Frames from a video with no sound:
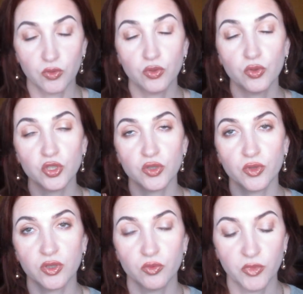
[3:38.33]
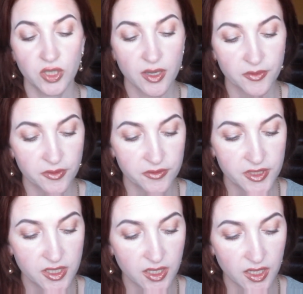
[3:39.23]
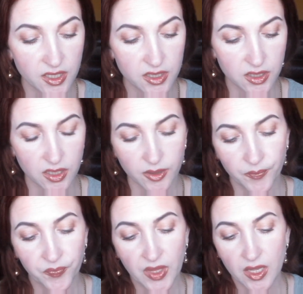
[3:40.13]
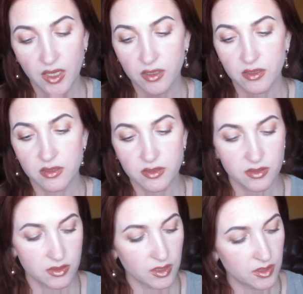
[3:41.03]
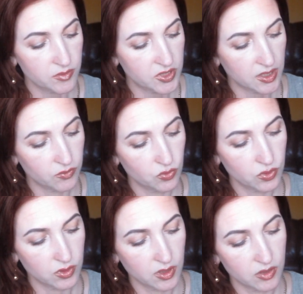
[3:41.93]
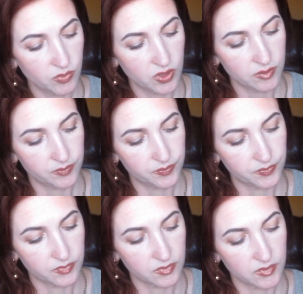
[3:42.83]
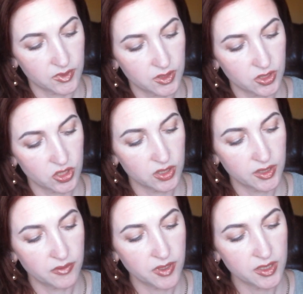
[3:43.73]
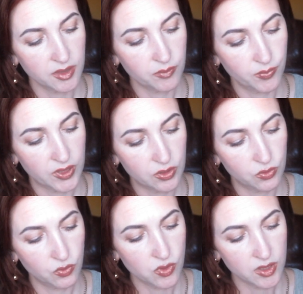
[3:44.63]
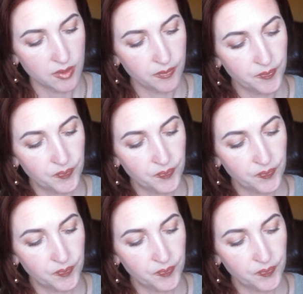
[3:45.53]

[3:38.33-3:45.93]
Но тоже вот у меня все корректоры э, с таким все равно как бы желтоватым подтоном.